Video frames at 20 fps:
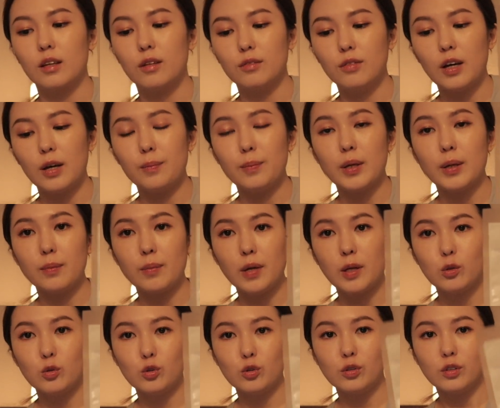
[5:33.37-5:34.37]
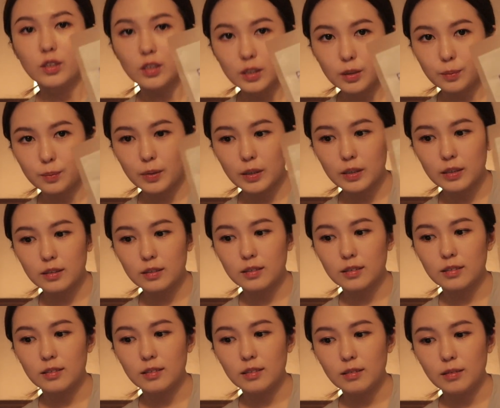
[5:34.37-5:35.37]
范冰冰去日本，
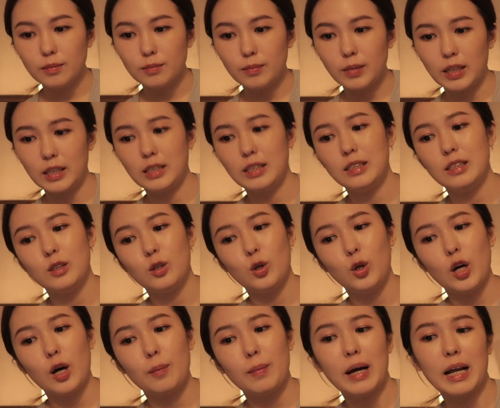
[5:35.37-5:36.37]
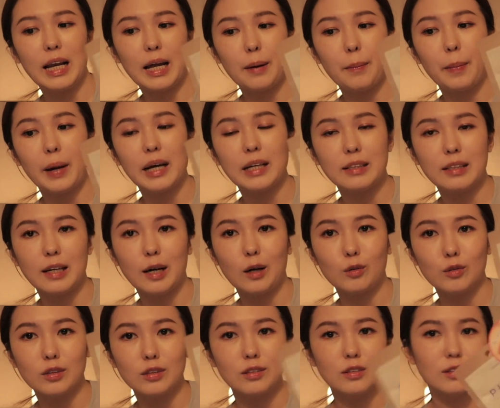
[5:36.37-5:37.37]
每次都要买200条